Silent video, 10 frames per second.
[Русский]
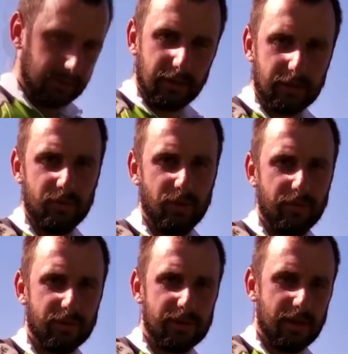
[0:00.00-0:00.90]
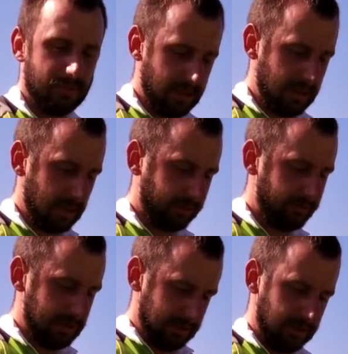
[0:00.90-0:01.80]
Отдохнули вот на берегах
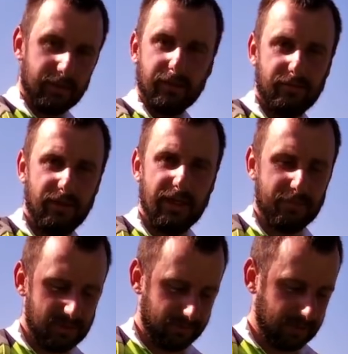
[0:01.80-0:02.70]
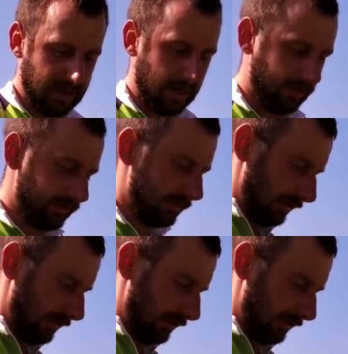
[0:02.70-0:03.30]
Вислы, двигаемся в Краков.